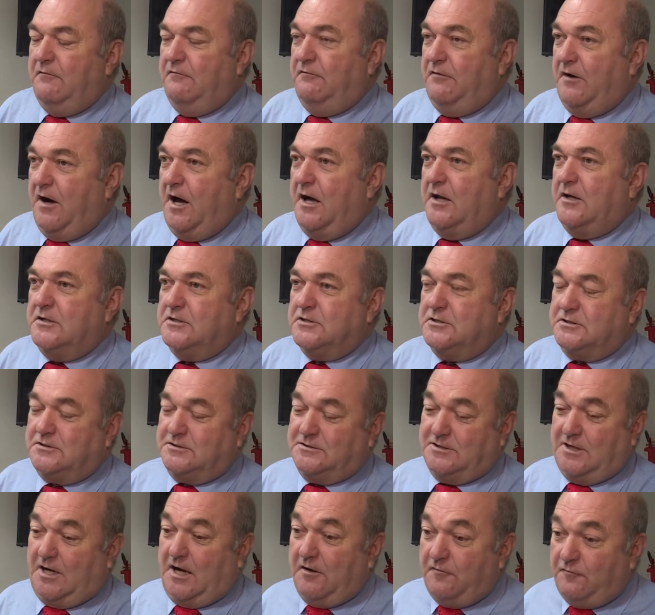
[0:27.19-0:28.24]

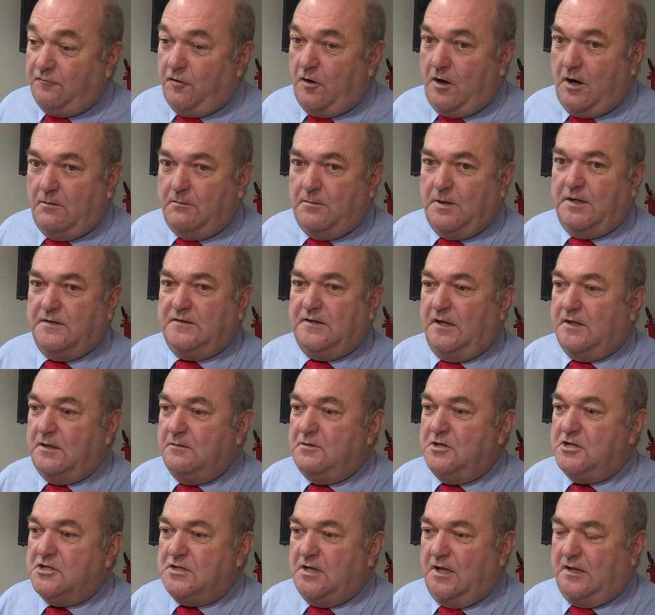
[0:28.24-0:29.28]
várias reformas
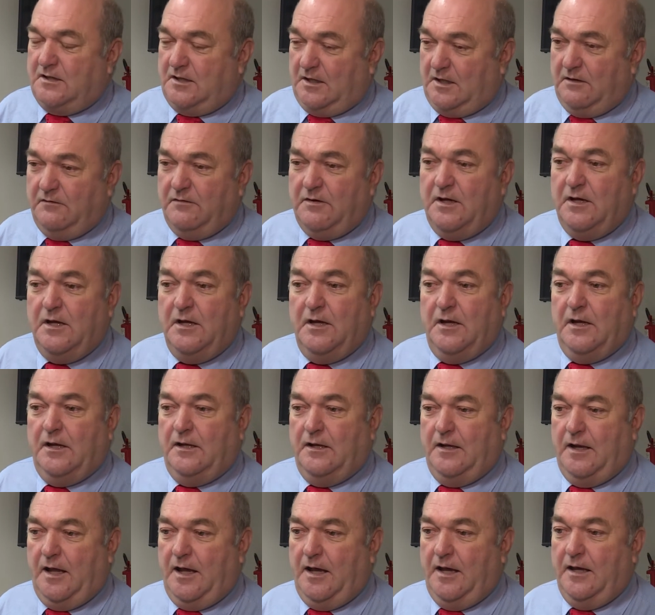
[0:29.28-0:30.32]
administrativas
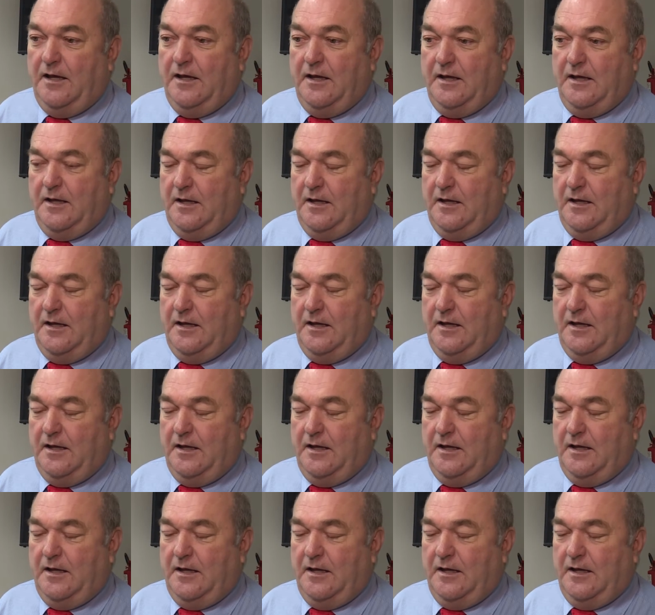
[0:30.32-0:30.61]
né?